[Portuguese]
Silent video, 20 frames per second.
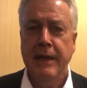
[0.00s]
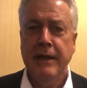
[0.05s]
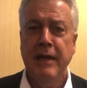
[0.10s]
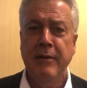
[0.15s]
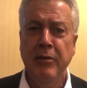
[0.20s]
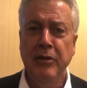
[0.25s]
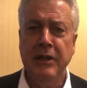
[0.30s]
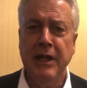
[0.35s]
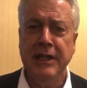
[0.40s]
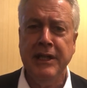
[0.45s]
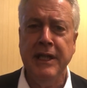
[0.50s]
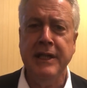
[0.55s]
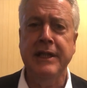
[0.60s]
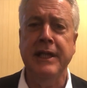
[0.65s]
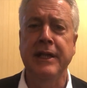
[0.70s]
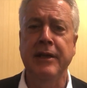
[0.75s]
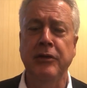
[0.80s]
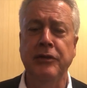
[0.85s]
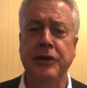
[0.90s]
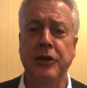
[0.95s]
Tem muita gente
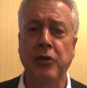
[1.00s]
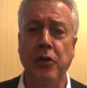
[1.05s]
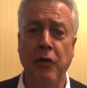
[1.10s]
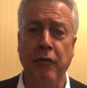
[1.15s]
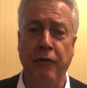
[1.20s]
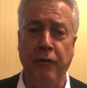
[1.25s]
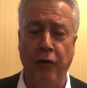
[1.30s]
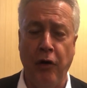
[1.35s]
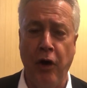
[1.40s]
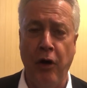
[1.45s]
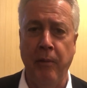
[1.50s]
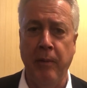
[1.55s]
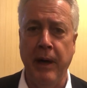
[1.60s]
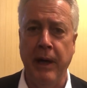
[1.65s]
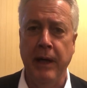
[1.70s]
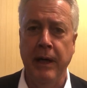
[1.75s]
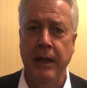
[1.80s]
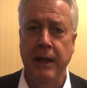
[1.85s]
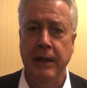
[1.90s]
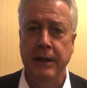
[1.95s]
que não se conforma
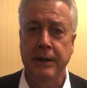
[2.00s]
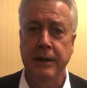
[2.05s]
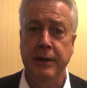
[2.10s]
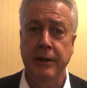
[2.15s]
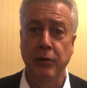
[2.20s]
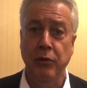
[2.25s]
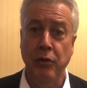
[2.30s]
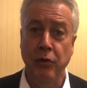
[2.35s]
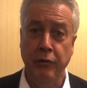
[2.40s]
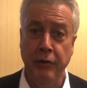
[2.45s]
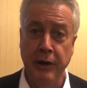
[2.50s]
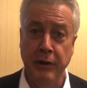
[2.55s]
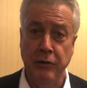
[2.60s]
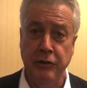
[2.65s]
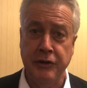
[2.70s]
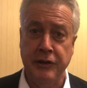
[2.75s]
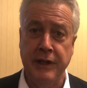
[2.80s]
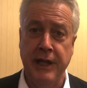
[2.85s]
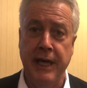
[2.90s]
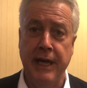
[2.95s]
de ter um governo
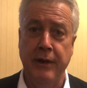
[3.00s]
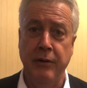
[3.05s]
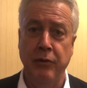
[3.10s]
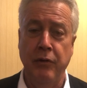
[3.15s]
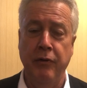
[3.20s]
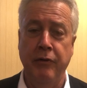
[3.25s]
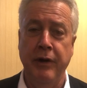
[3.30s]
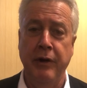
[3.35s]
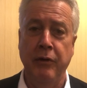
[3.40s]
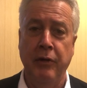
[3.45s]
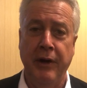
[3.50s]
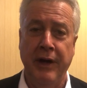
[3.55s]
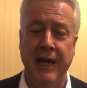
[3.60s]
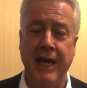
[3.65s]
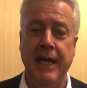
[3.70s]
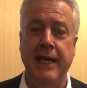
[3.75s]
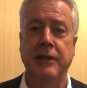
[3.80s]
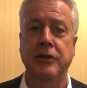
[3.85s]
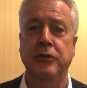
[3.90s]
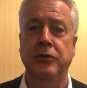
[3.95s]
sério, um governo
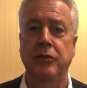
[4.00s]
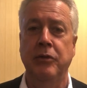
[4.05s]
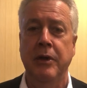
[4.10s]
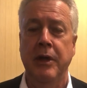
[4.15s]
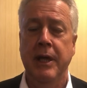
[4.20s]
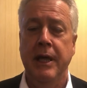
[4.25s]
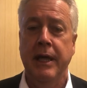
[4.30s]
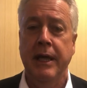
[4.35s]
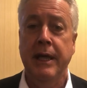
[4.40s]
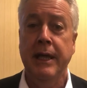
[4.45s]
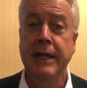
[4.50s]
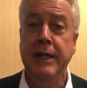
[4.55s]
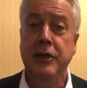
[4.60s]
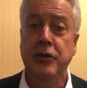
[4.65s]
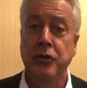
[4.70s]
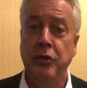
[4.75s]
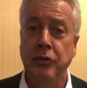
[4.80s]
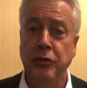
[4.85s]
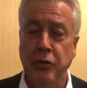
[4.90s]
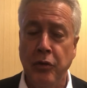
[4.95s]
honesto, que
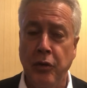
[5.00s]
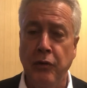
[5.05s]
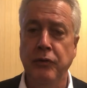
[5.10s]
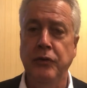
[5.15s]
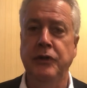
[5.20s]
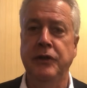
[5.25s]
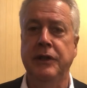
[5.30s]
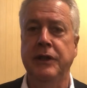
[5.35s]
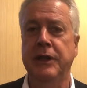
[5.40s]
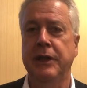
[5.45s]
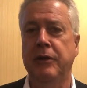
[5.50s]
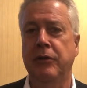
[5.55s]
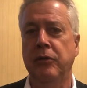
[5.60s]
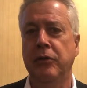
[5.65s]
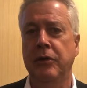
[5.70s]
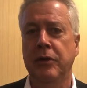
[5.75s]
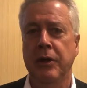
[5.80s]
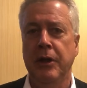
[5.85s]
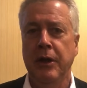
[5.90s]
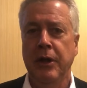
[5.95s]
iniciou um novo
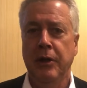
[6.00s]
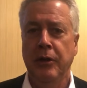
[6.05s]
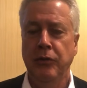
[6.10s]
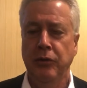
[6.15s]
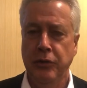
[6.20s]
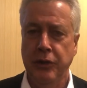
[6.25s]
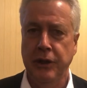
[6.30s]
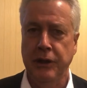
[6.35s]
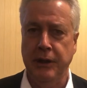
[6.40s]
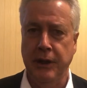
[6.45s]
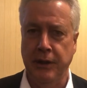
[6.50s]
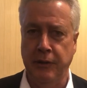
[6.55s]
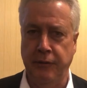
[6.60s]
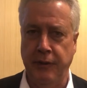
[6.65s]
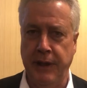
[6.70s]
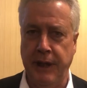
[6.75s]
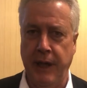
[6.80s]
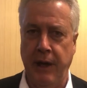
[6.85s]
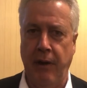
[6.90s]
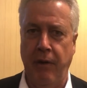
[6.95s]
ciclo no Distrito
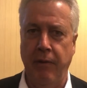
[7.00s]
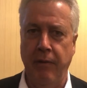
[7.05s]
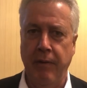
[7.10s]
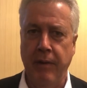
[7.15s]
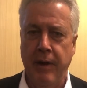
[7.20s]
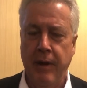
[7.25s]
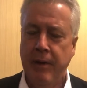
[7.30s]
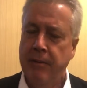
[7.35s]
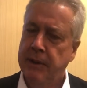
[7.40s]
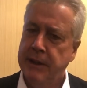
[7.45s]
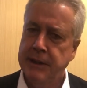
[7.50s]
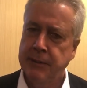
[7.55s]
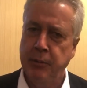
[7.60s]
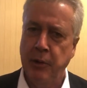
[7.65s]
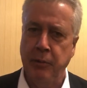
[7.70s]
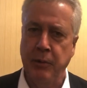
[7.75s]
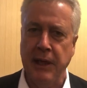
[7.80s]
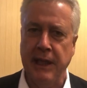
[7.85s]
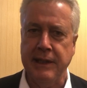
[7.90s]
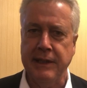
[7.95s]
Federal. Mas a
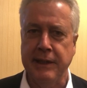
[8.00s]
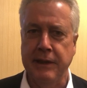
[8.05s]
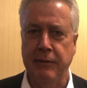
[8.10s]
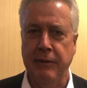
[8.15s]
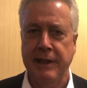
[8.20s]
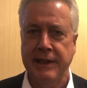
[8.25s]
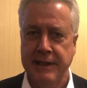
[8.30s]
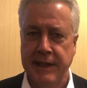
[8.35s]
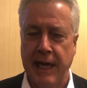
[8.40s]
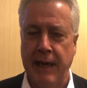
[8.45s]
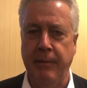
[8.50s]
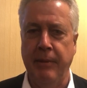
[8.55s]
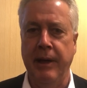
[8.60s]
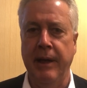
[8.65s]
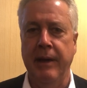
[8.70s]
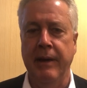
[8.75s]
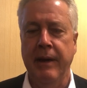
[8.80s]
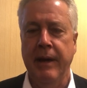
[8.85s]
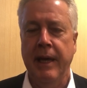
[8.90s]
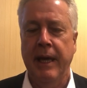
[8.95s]
população é sábia.
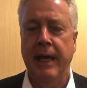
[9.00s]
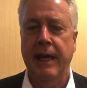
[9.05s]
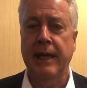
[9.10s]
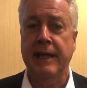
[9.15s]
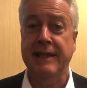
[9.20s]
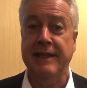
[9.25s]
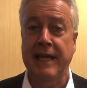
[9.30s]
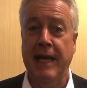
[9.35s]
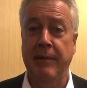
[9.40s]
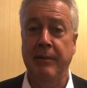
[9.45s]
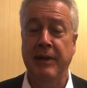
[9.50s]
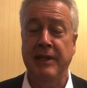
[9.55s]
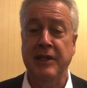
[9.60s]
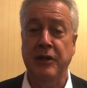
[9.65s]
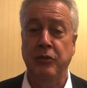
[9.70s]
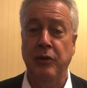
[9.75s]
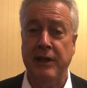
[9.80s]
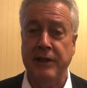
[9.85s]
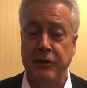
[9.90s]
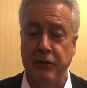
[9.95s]
Ela sabe a
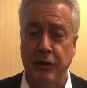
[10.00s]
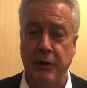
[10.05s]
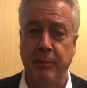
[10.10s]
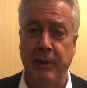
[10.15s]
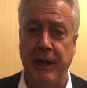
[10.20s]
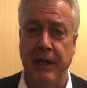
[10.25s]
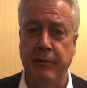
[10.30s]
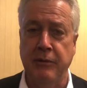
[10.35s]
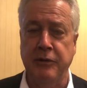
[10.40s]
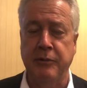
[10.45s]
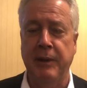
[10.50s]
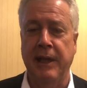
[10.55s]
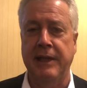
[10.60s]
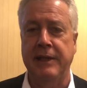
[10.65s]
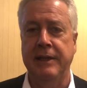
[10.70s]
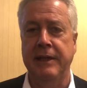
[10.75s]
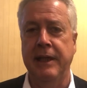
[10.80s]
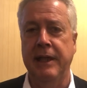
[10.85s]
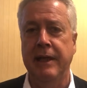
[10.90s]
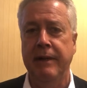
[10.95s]
situação que pegamos
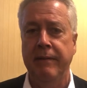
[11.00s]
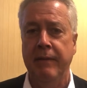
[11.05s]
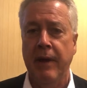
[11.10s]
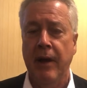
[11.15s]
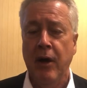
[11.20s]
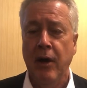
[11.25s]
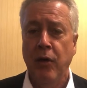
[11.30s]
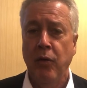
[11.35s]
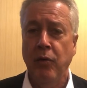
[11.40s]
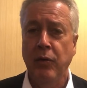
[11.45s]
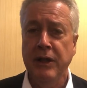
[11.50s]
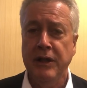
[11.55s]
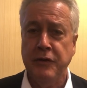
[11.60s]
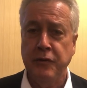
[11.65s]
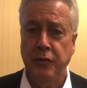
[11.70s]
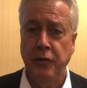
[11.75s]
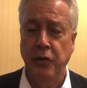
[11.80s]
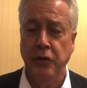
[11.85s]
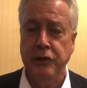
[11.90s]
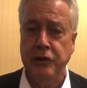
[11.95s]
Brasília, o
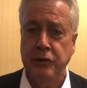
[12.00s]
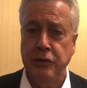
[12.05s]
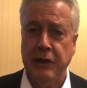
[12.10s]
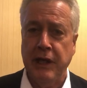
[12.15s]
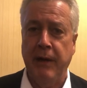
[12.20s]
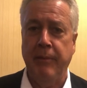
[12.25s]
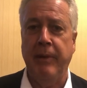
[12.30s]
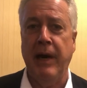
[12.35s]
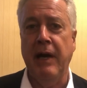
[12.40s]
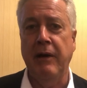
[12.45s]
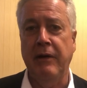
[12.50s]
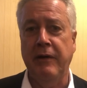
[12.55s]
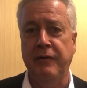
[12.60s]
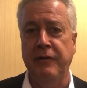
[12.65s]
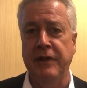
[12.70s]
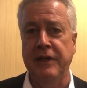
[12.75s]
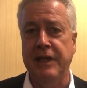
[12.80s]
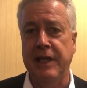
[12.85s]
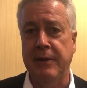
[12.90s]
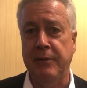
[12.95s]
esforço e o trabalho que
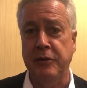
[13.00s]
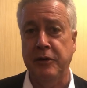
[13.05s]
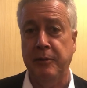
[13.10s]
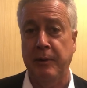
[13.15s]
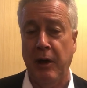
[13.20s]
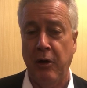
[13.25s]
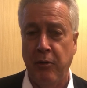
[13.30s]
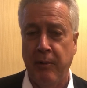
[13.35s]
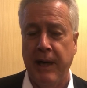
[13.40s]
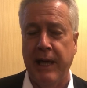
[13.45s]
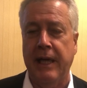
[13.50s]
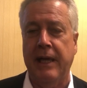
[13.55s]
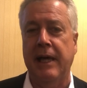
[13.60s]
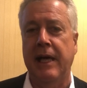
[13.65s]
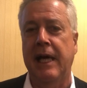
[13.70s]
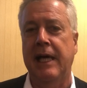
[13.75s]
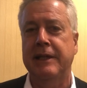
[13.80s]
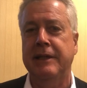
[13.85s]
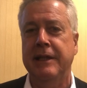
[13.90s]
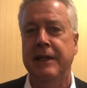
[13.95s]
fizemos para arrumar a
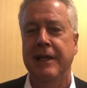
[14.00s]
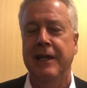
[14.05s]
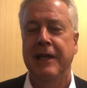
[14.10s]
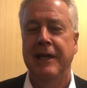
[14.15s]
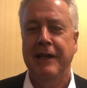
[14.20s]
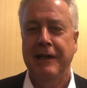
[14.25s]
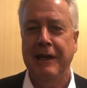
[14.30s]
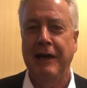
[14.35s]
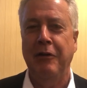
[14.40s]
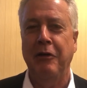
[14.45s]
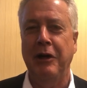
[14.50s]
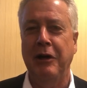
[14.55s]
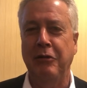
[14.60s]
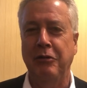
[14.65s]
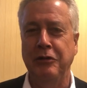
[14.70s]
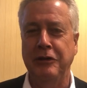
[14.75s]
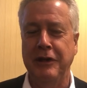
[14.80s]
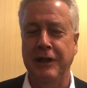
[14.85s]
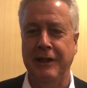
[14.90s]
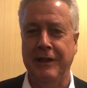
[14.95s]
casa e agora,
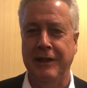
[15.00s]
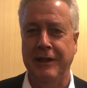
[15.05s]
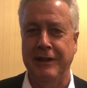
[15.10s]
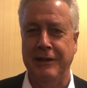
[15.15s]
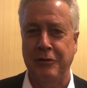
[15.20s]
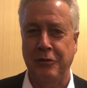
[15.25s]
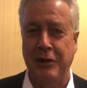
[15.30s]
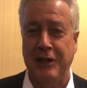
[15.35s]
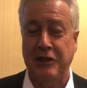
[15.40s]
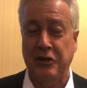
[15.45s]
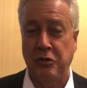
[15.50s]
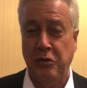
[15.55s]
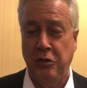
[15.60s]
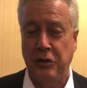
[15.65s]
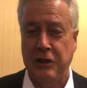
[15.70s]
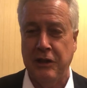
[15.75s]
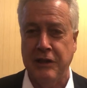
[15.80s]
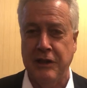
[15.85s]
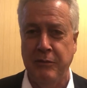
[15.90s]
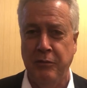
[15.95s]
com certeza, com as
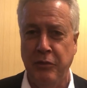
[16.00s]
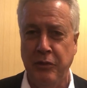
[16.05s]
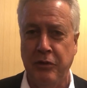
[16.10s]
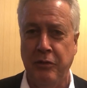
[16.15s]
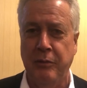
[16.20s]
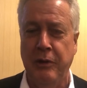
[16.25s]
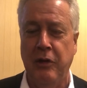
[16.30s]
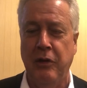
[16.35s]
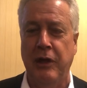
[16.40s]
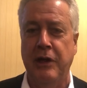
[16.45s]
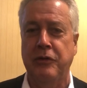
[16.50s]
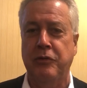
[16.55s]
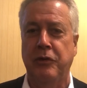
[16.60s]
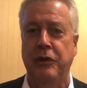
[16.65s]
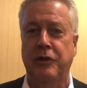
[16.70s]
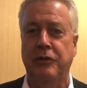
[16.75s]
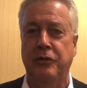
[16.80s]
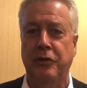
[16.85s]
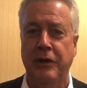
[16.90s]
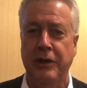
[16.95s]
contas em muito melhores
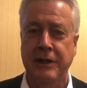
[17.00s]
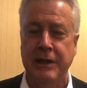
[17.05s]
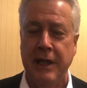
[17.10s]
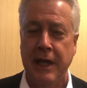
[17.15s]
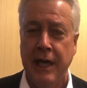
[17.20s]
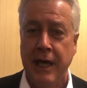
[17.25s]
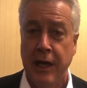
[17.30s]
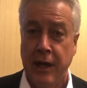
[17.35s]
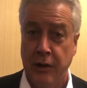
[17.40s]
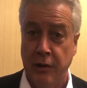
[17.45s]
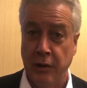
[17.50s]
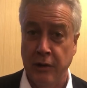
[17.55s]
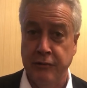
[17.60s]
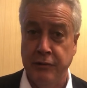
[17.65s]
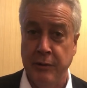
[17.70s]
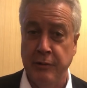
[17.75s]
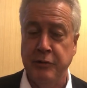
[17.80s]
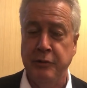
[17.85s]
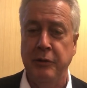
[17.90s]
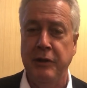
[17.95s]
condições, nós
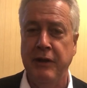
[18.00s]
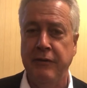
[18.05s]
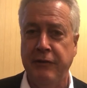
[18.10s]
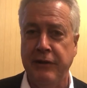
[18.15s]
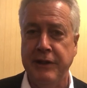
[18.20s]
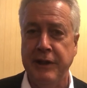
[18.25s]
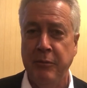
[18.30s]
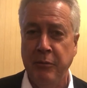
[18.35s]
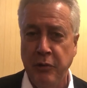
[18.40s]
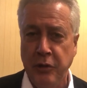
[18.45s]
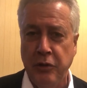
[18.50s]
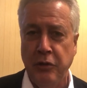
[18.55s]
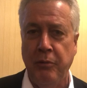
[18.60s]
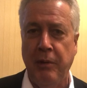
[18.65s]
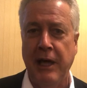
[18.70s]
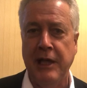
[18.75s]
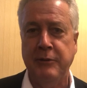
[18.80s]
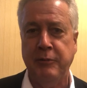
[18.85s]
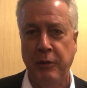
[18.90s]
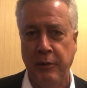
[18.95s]
vamos poder fazer muito
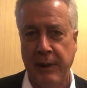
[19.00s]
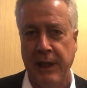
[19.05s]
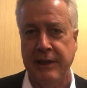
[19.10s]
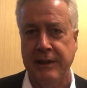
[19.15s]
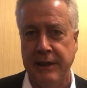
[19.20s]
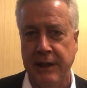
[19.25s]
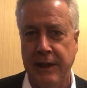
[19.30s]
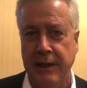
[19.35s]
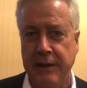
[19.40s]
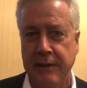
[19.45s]
mais por Brasília.